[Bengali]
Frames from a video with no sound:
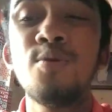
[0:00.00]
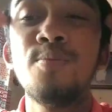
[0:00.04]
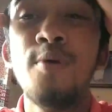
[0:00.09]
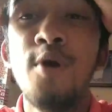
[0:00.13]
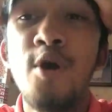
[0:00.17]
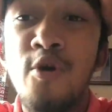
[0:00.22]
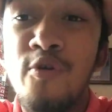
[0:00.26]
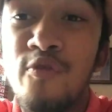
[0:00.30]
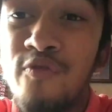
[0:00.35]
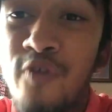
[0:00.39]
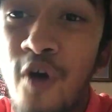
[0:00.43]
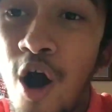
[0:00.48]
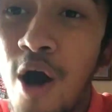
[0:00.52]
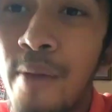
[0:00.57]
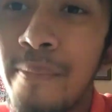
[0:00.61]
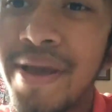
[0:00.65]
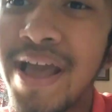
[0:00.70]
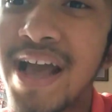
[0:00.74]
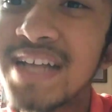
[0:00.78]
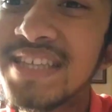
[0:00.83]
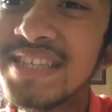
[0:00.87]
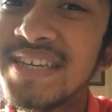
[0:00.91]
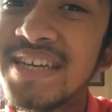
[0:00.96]
খুব
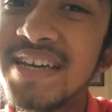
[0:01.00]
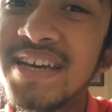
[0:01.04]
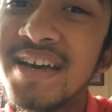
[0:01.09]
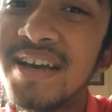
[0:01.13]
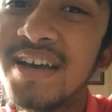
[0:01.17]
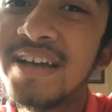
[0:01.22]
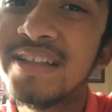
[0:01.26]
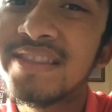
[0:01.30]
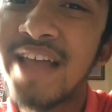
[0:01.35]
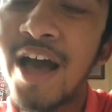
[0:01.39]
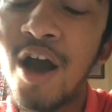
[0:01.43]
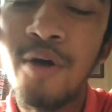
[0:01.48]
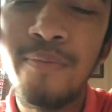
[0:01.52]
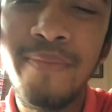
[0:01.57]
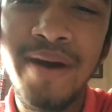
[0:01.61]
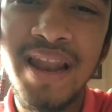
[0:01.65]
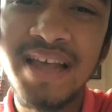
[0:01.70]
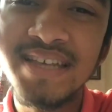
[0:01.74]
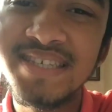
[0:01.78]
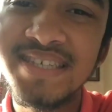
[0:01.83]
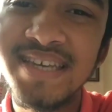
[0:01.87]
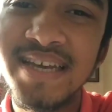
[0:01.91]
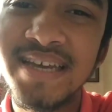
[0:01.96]
ফর্মে আছে তাও
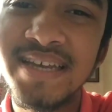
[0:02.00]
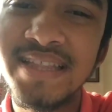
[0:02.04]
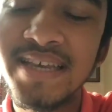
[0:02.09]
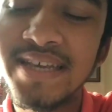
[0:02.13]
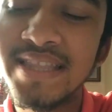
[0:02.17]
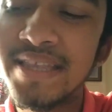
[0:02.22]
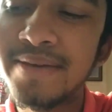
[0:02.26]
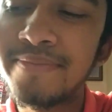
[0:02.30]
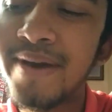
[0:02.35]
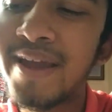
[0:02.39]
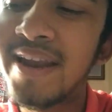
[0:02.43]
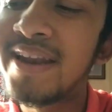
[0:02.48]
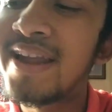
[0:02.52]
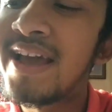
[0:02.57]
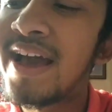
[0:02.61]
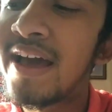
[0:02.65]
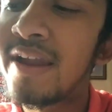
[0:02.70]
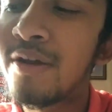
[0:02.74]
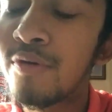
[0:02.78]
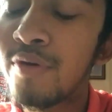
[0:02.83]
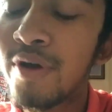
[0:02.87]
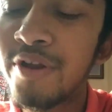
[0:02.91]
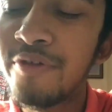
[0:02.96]
মালয়েশিয়াকে দেখতে পারিনি
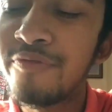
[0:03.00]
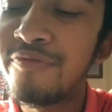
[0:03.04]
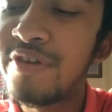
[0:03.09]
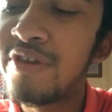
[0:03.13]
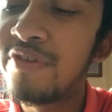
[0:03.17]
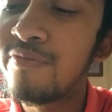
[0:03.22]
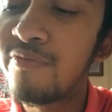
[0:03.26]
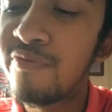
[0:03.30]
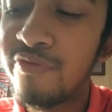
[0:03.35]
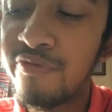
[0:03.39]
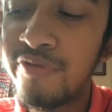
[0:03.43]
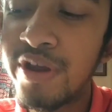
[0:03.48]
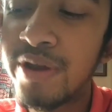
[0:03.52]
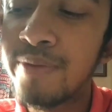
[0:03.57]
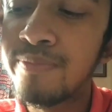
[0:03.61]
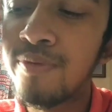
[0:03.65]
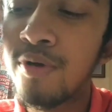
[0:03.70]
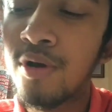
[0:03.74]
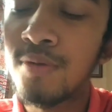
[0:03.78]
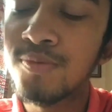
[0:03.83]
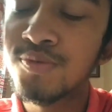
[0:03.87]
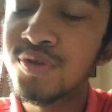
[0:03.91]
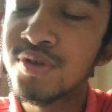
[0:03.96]
আর ওখানে ফিম ফিম
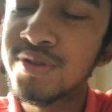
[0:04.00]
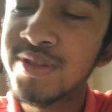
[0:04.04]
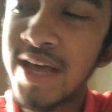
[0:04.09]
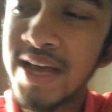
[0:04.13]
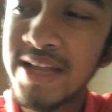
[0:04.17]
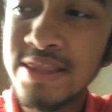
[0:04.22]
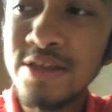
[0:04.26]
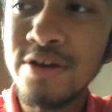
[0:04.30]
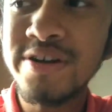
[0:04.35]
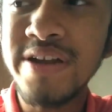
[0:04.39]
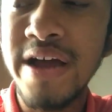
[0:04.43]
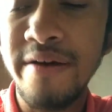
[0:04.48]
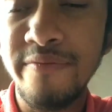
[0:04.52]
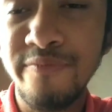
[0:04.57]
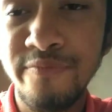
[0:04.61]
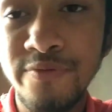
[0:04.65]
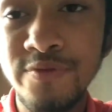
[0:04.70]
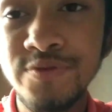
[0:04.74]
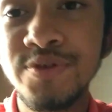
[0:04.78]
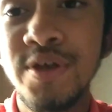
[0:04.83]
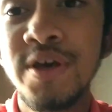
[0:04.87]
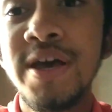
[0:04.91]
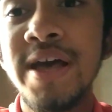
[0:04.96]
অপশন থাকতো
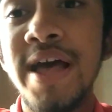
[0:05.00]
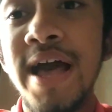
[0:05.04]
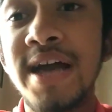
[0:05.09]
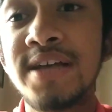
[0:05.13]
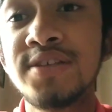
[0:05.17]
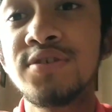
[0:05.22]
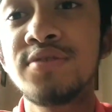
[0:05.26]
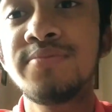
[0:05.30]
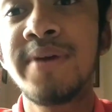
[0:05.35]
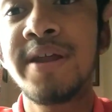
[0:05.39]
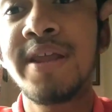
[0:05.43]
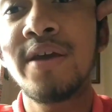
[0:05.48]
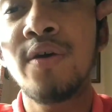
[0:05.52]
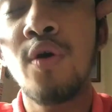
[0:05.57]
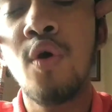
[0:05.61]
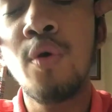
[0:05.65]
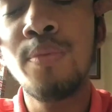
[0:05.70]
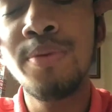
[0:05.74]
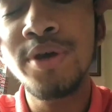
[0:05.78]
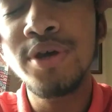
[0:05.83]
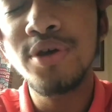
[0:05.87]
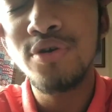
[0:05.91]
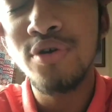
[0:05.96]
ডামফুস একজন মানে
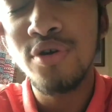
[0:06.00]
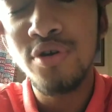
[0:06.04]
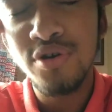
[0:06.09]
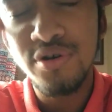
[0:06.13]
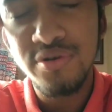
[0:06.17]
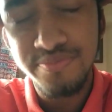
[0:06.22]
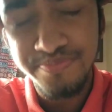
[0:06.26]
অভিজ্ঞ